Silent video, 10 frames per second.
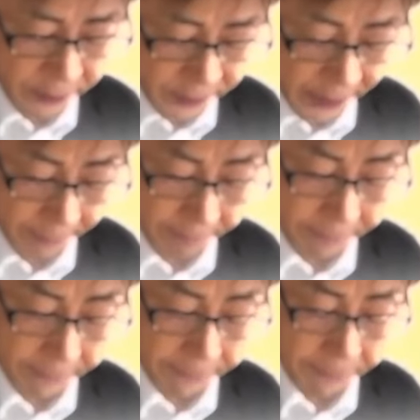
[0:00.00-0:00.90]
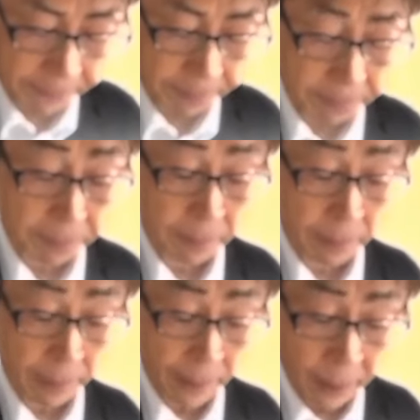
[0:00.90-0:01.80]
に75両の
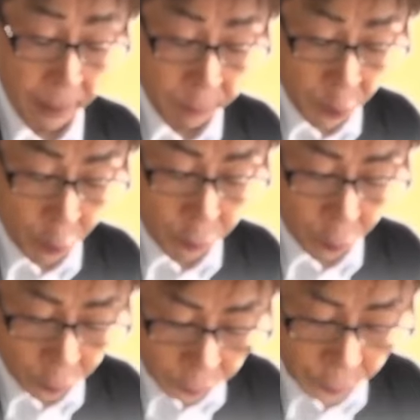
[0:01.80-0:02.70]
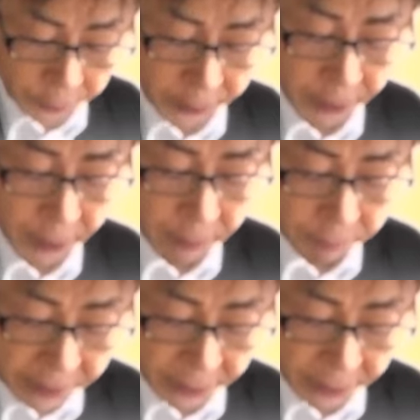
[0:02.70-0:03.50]
金をもらいたいというのである